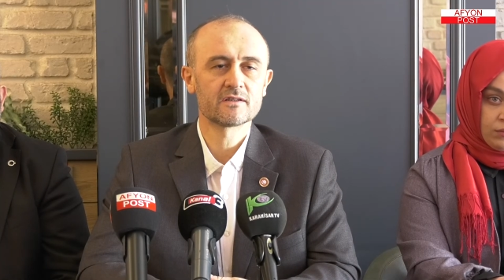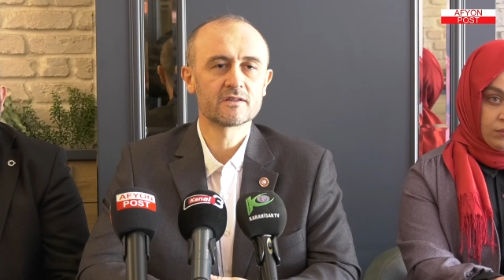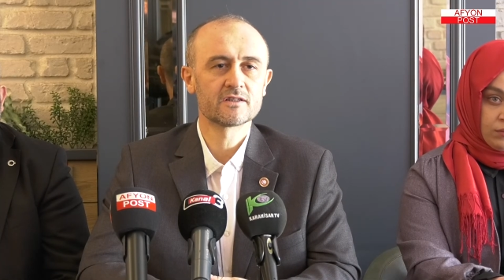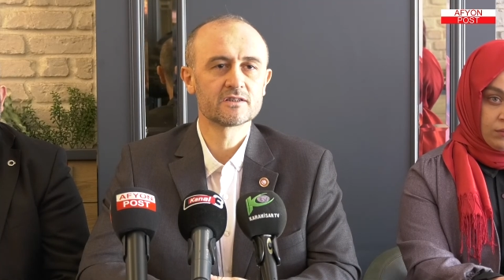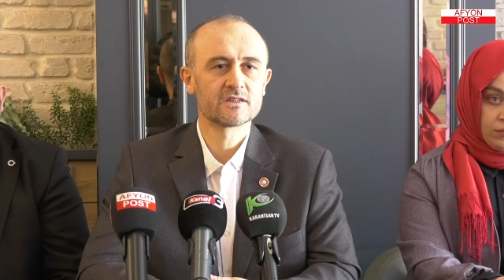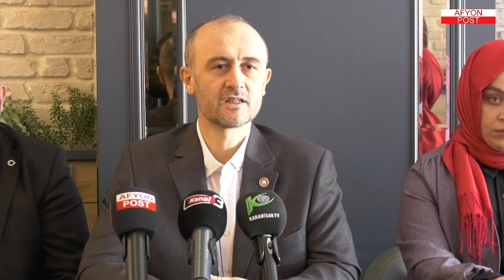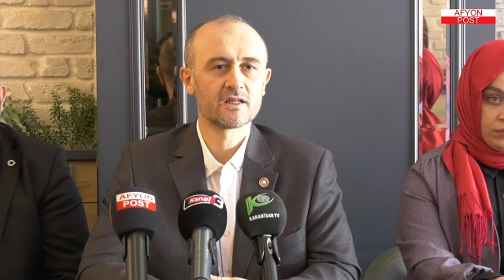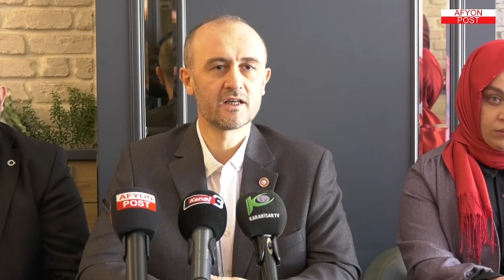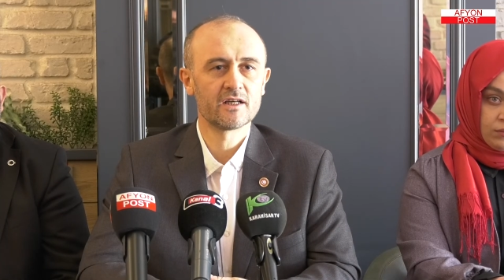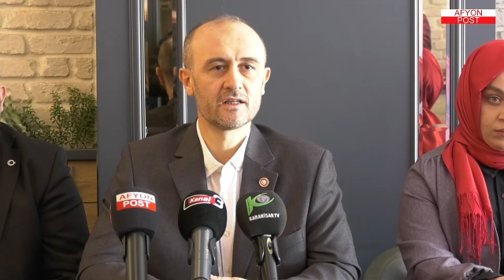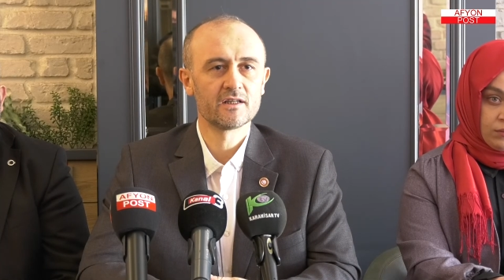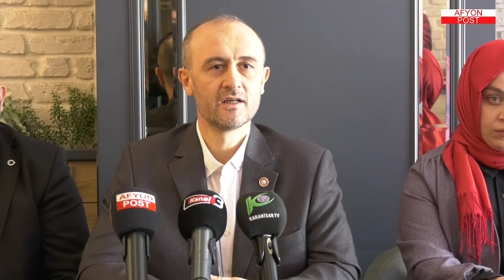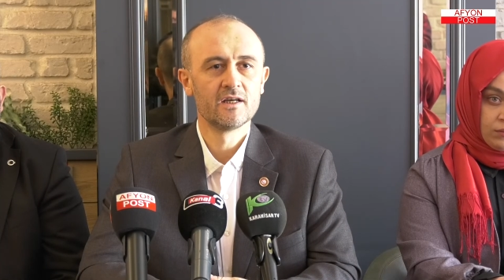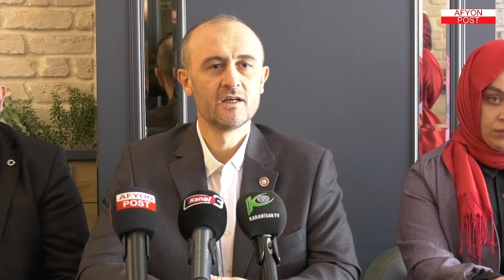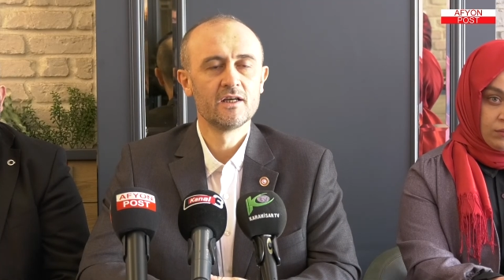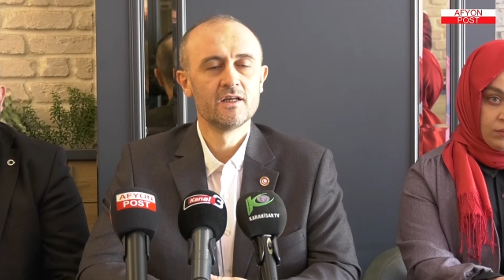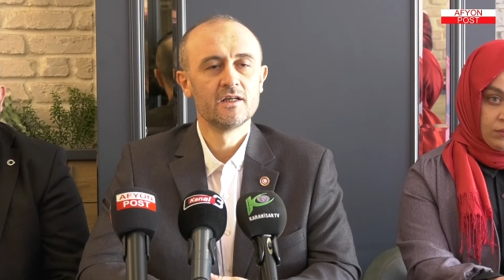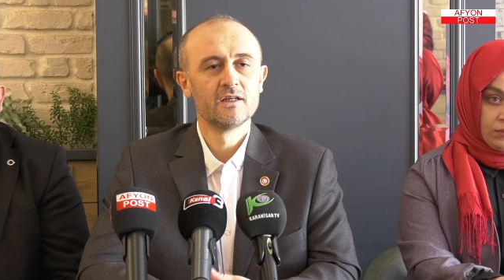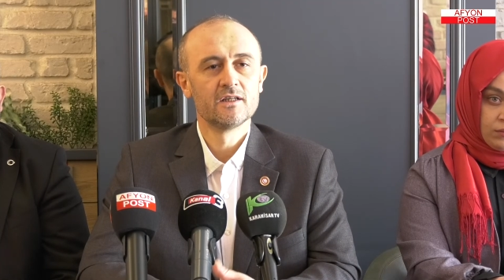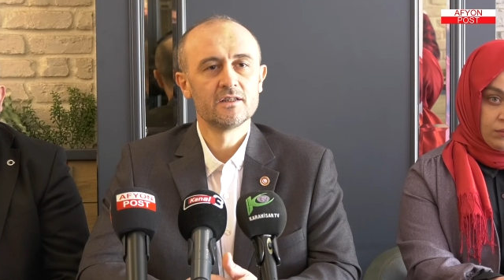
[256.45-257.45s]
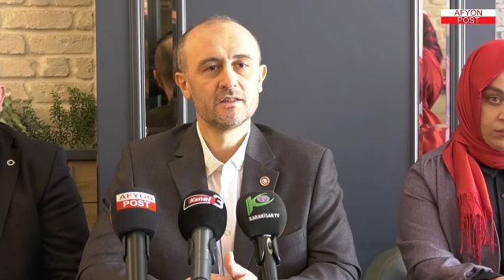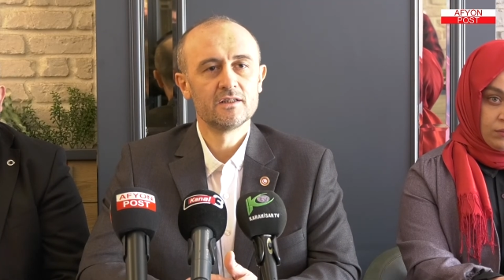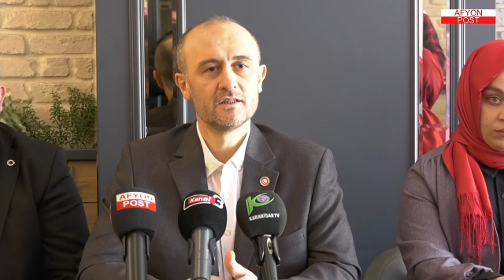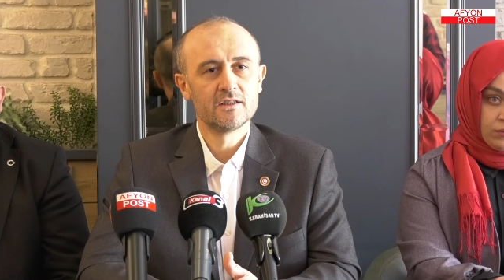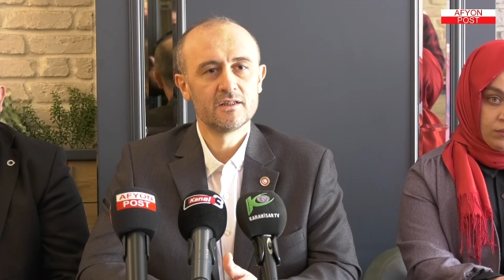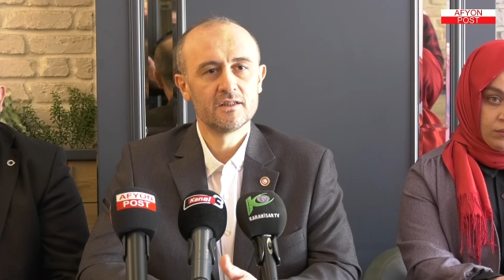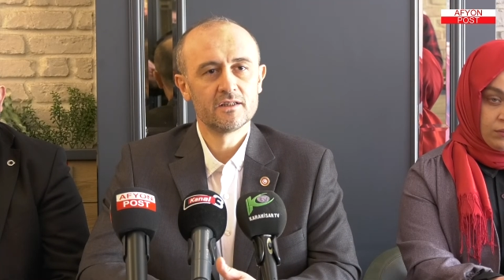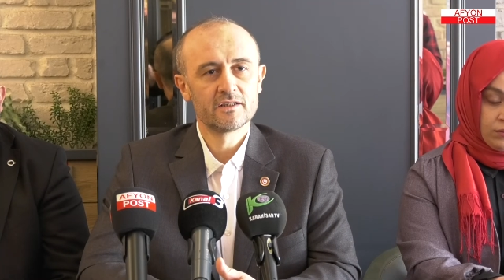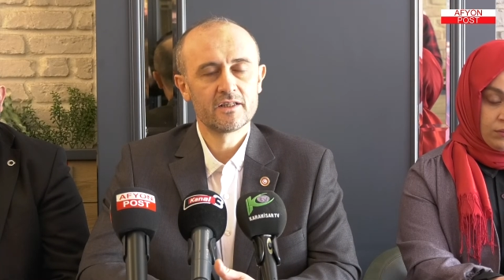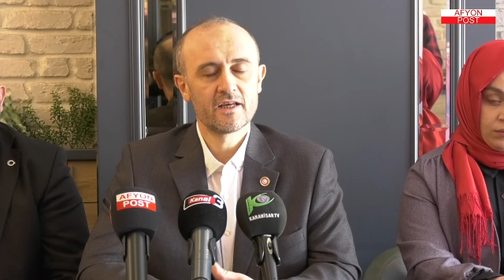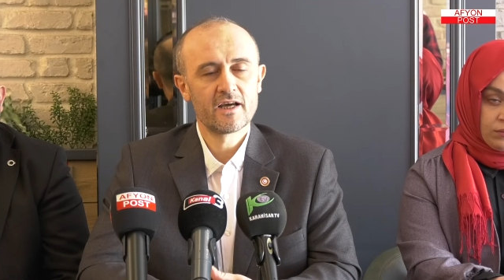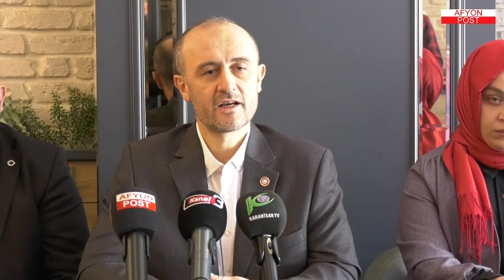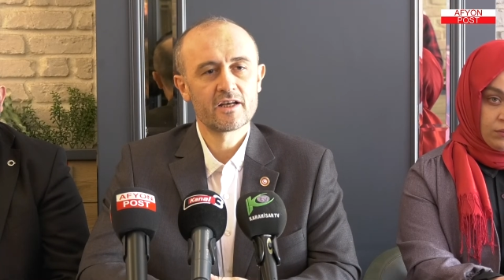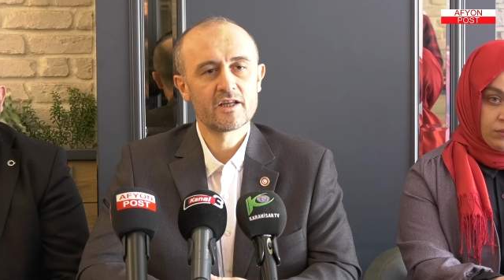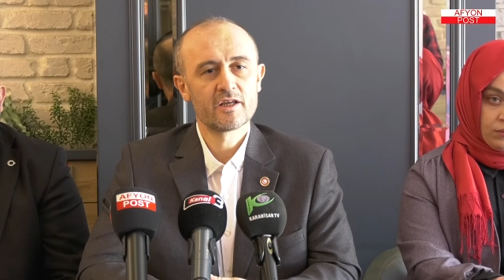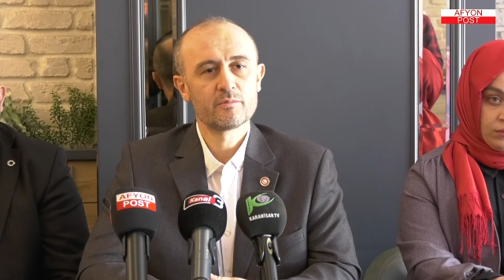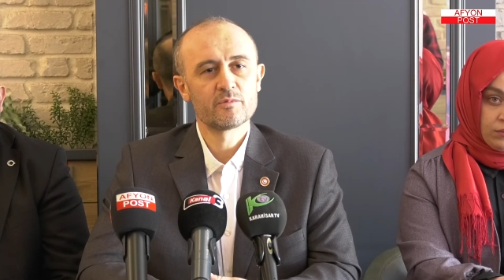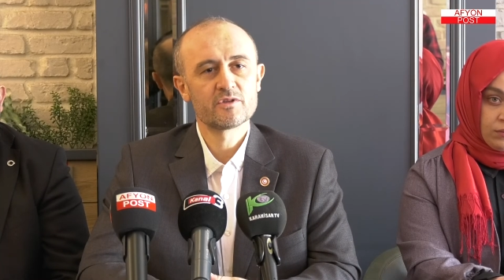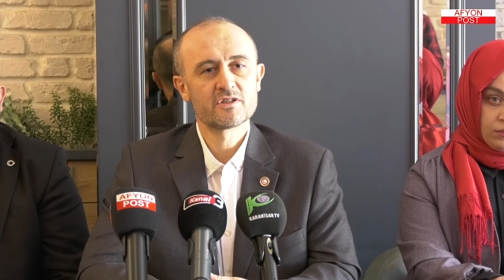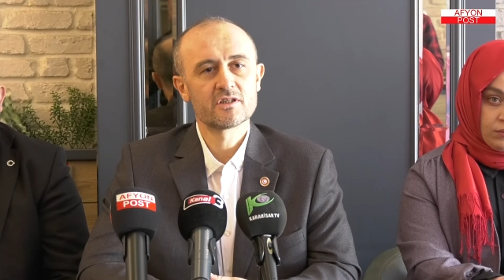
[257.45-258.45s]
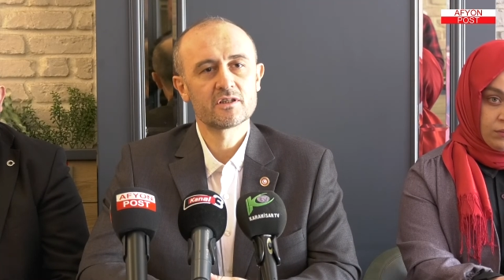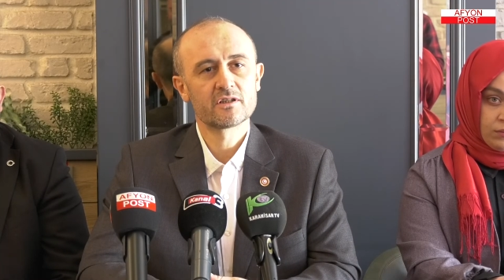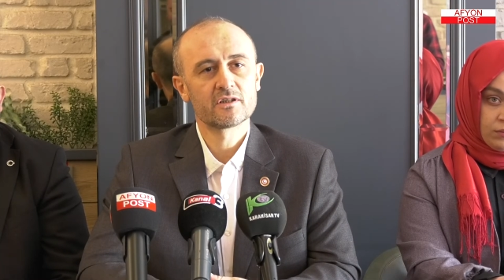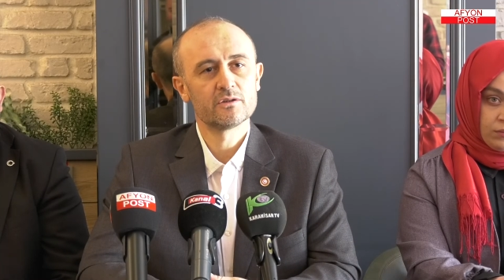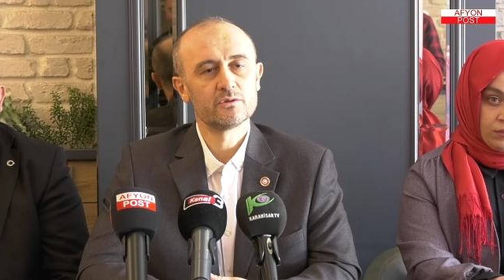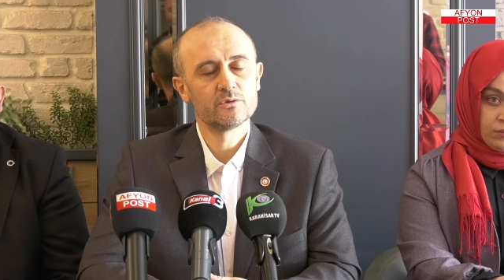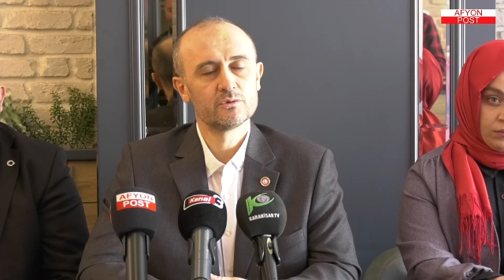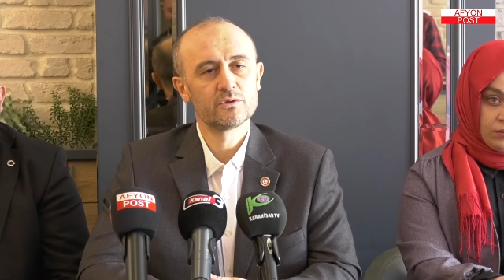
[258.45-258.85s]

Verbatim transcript: Kızılay e, derneğimizin